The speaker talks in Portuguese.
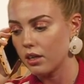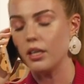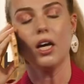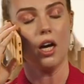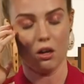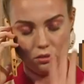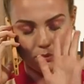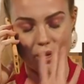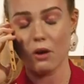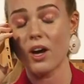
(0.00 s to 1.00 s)
Não,
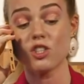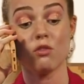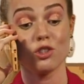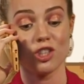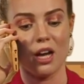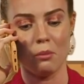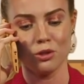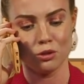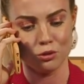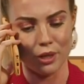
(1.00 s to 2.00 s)
me aguarde que eu vou xingar
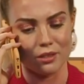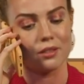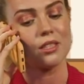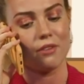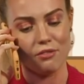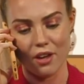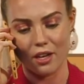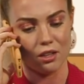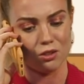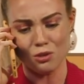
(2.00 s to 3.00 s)
muito no Twitter, você vai
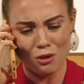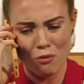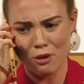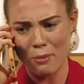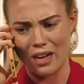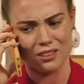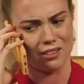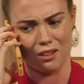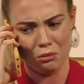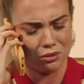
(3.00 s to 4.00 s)
ver. Eu tô inconformada,
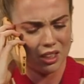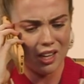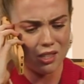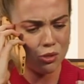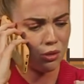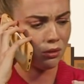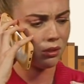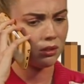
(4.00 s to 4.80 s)
não, que é isso.